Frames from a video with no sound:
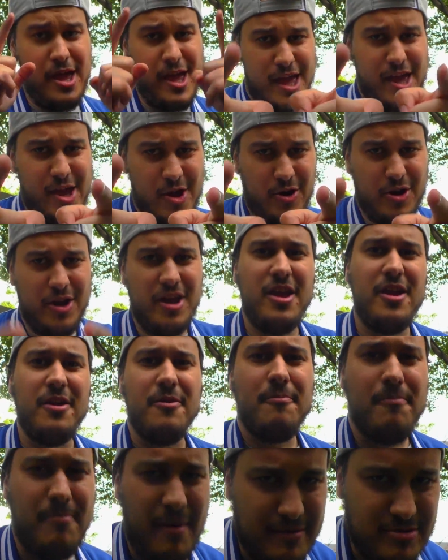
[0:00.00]
Y hoy
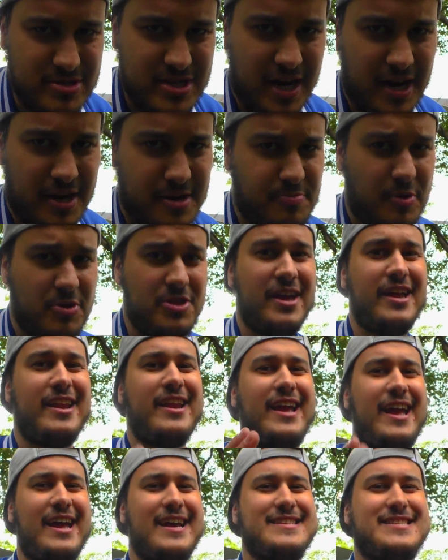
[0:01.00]
vamos a responder
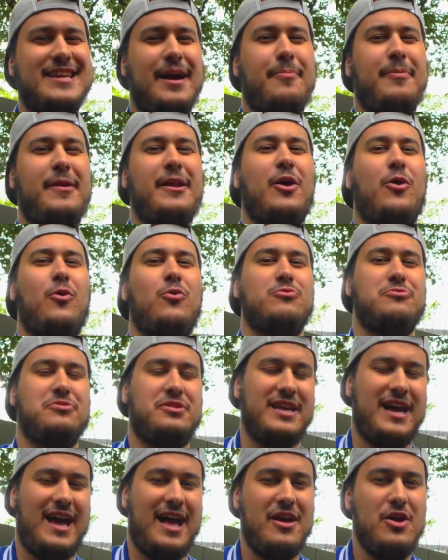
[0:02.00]
esa
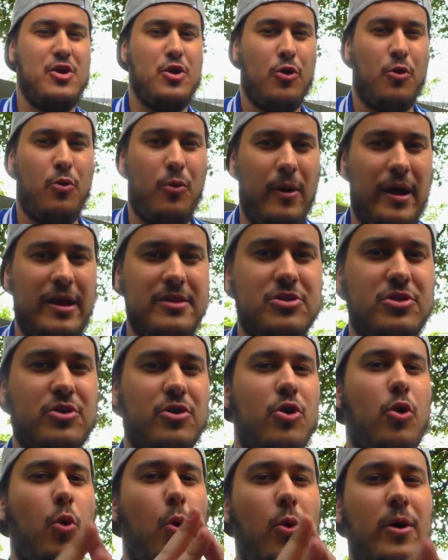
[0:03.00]
pregunta.
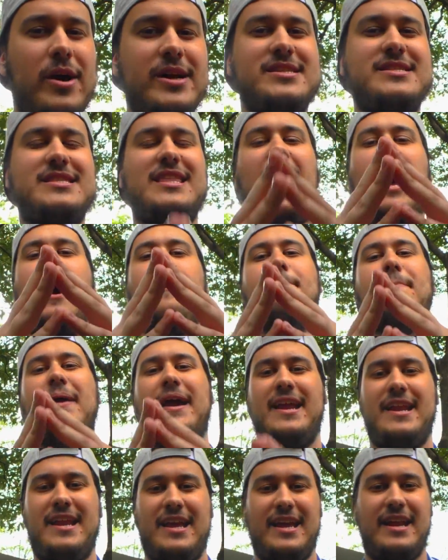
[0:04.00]
¿Cuánto cuesta
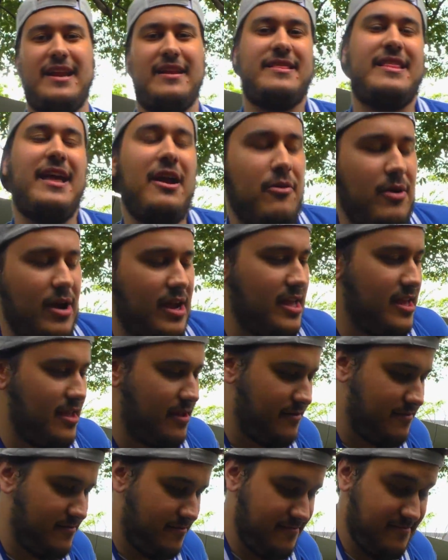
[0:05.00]
venir? Tengo aquí,
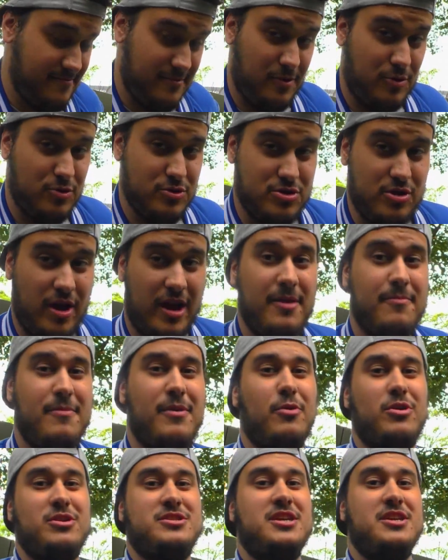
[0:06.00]
justo aquí en mi
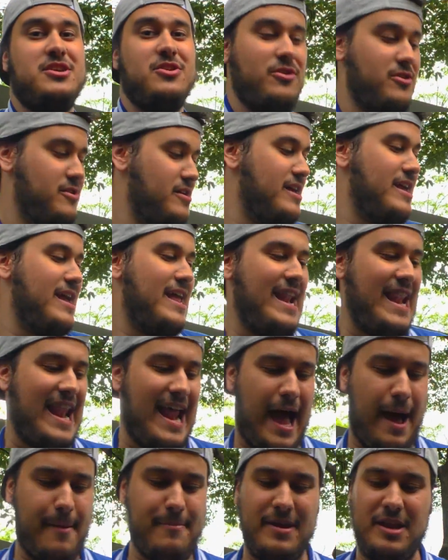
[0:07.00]
bolsillo,
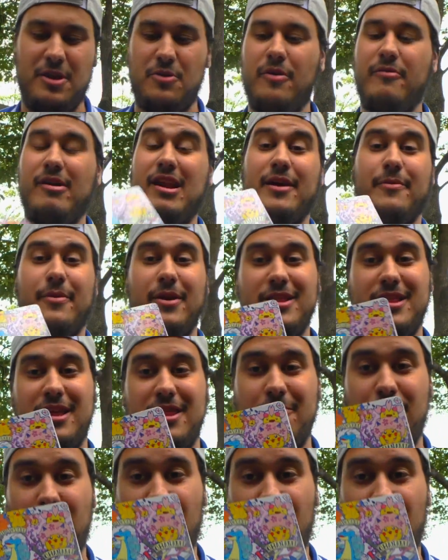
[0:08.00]
la, mi nueva libreta de